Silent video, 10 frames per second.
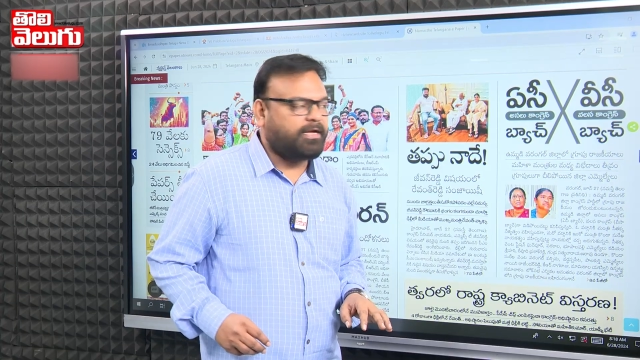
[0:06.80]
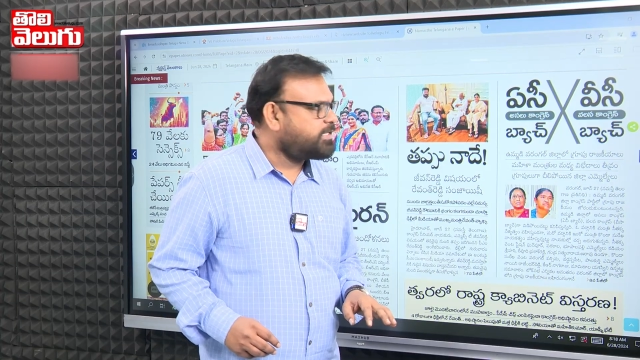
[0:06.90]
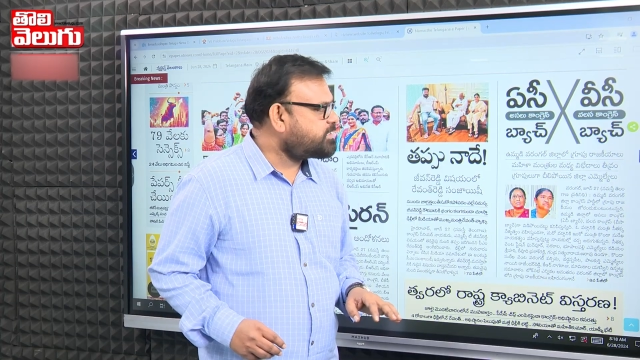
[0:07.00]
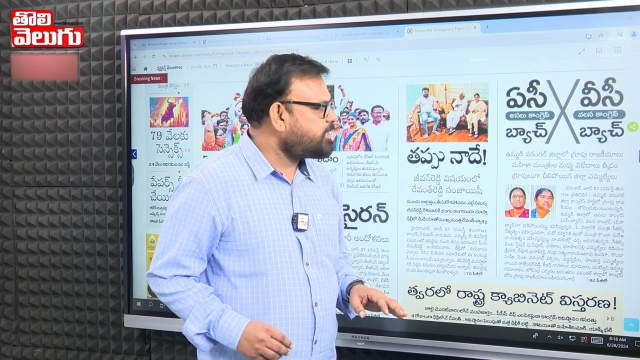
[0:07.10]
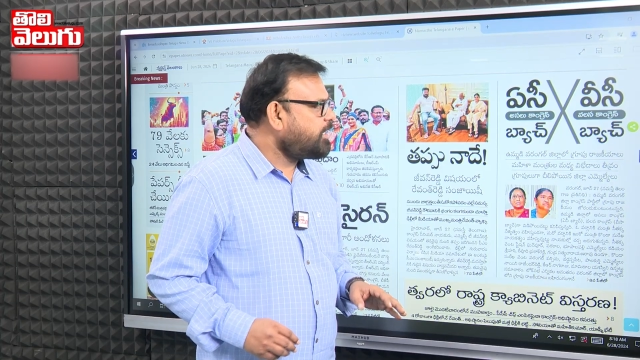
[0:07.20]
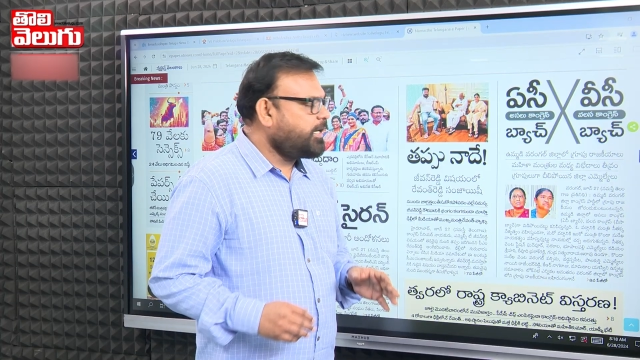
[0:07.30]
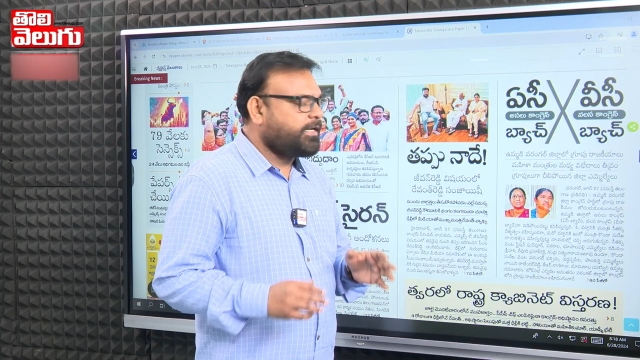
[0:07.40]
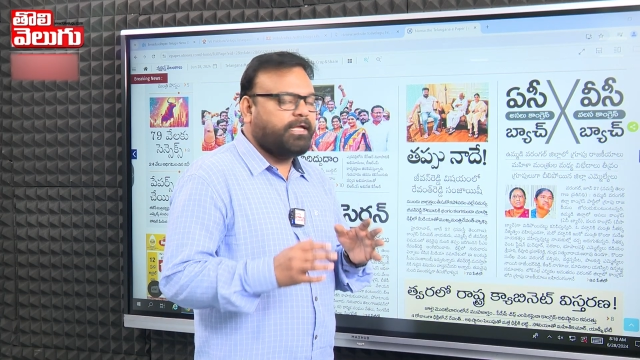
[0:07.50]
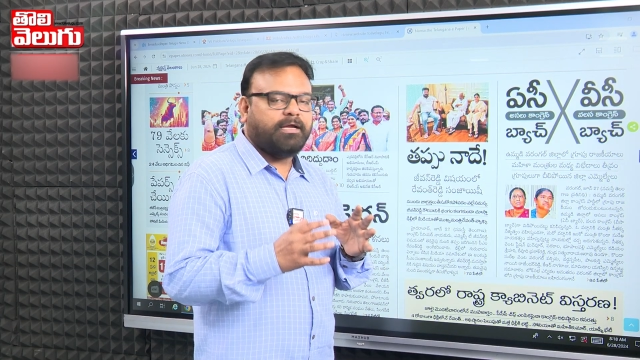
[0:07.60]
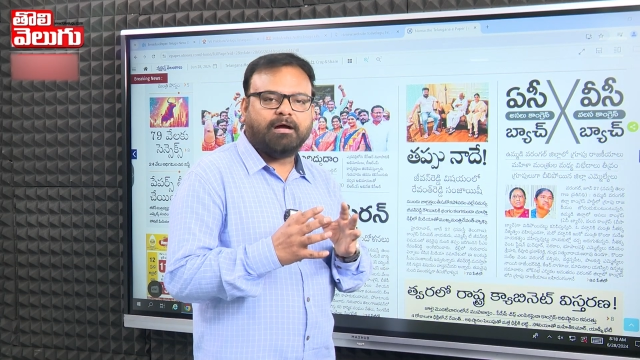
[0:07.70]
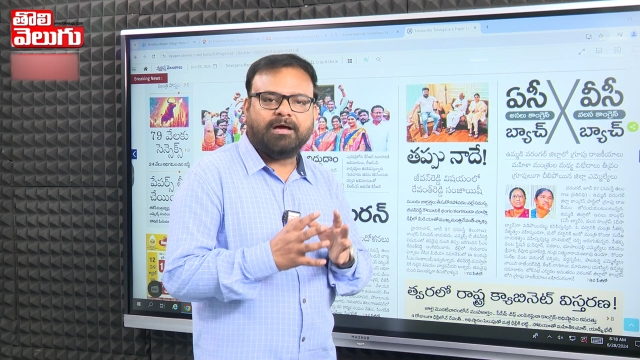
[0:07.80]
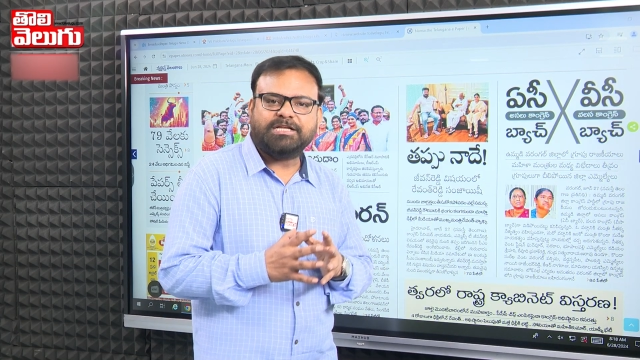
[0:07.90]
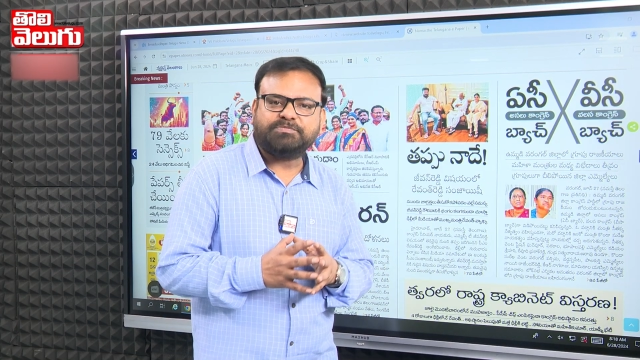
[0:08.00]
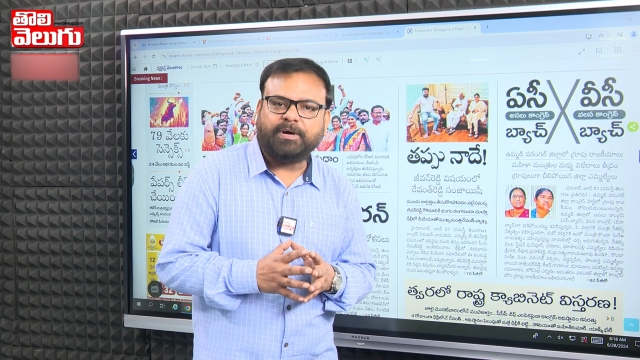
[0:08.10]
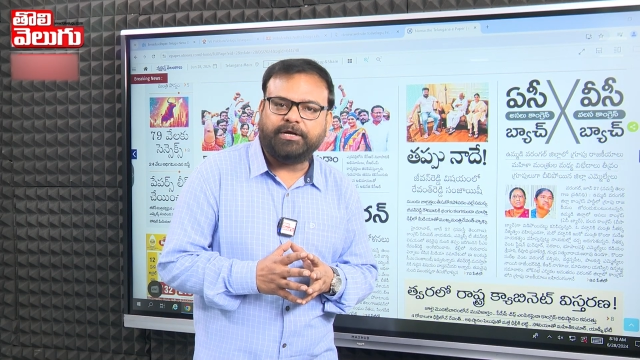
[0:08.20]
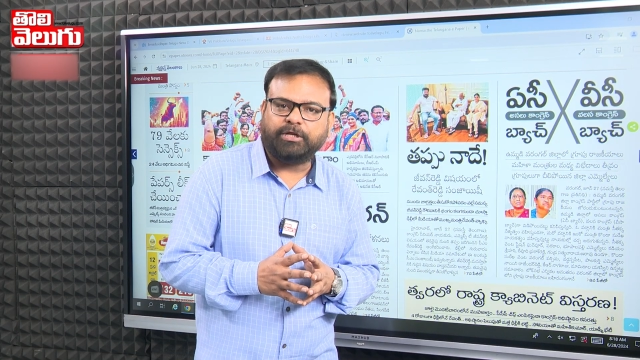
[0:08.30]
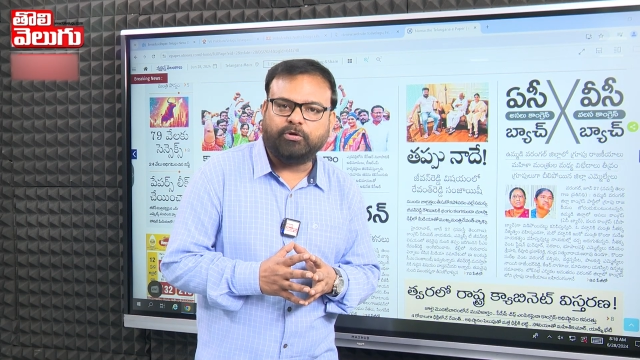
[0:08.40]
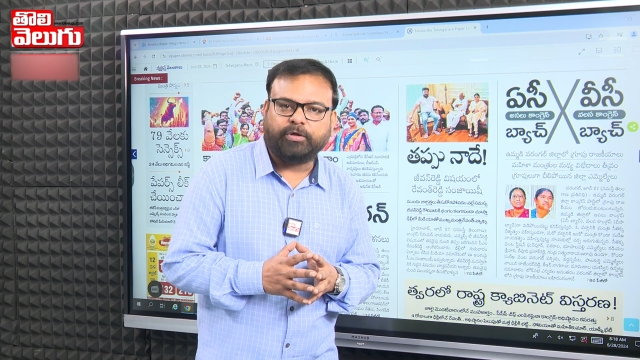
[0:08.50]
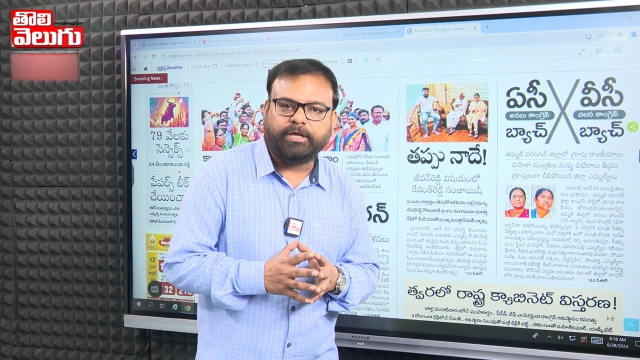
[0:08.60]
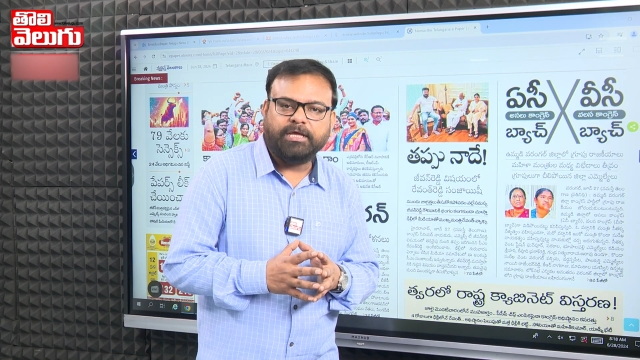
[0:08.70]
కాంగ్రెస్ అంటే కాంగ్రెస్
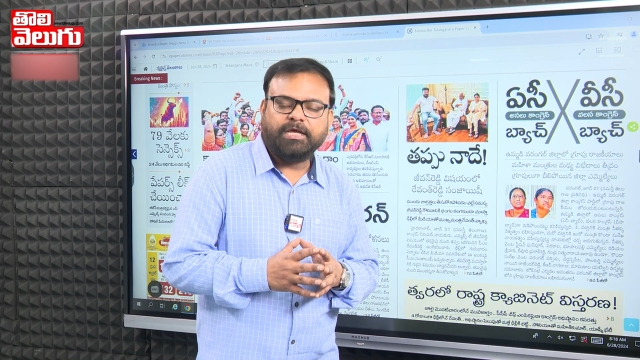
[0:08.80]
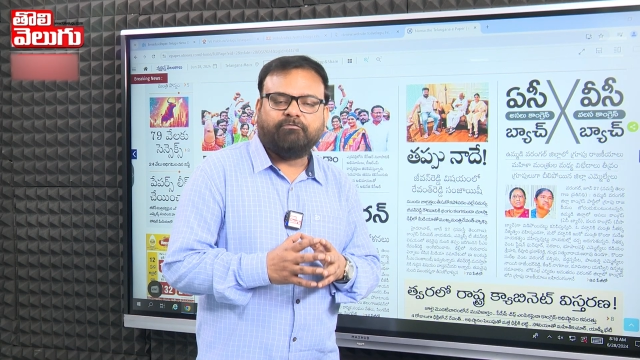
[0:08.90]
పార్టీలోకి